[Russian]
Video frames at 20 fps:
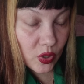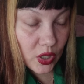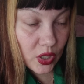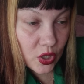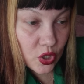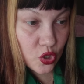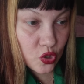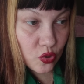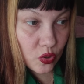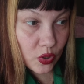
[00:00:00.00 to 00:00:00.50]
И
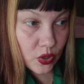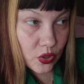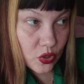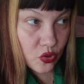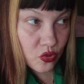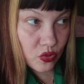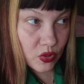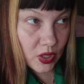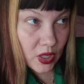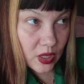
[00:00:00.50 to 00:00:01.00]
еще я
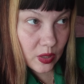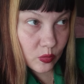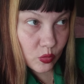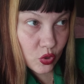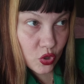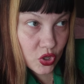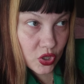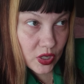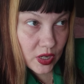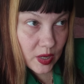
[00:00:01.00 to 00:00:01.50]
хочу таким
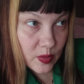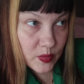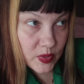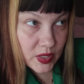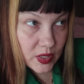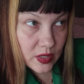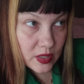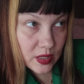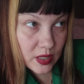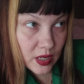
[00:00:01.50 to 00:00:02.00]
учителям
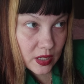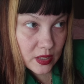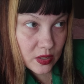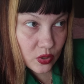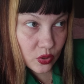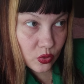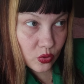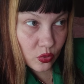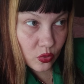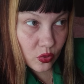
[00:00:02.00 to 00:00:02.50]
сказать,
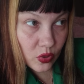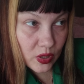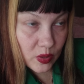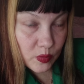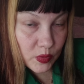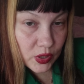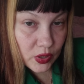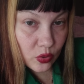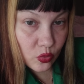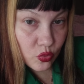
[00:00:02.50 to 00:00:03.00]
кто
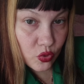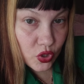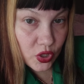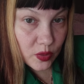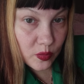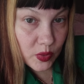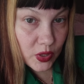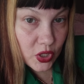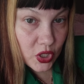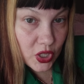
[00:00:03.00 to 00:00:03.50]
именно
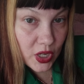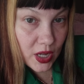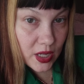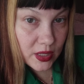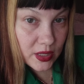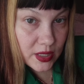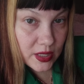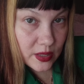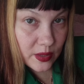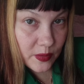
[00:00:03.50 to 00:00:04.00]
уже
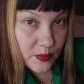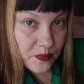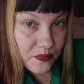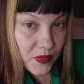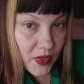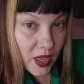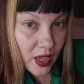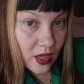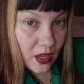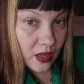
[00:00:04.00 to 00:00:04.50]
обращается
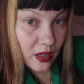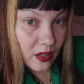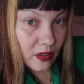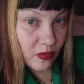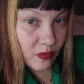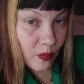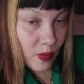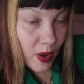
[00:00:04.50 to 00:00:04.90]
в